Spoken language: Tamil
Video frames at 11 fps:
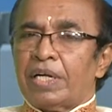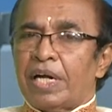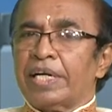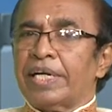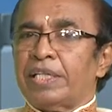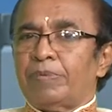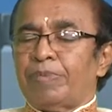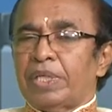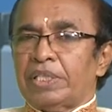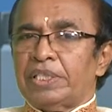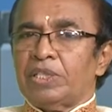ராகேது
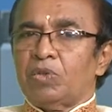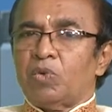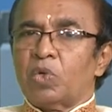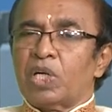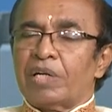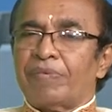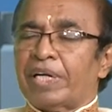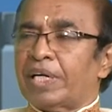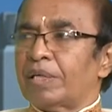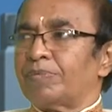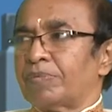பயிற்சி ஒன்றரை
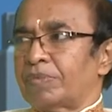வருடங்களும்